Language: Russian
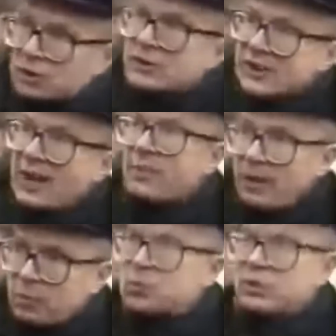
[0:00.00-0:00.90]
то же
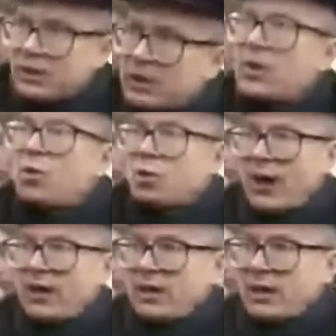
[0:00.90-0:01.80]
самое будет и на
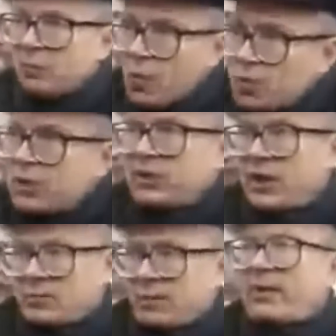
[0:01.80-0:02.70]
Украине. Будет,
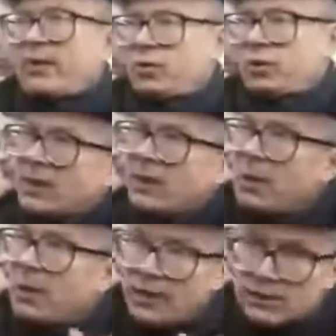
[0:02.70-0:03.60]
я вам говорю.
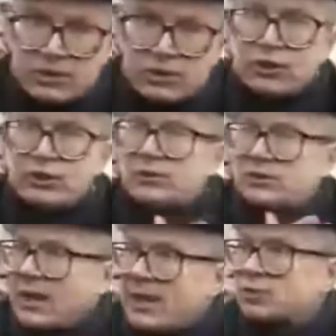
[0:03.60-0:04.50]
Надо было
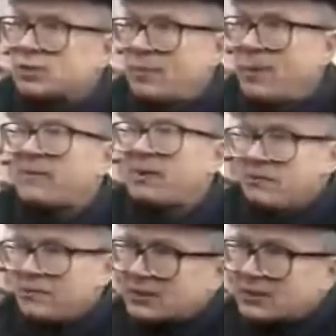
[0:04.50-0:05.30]
защитить сразу же права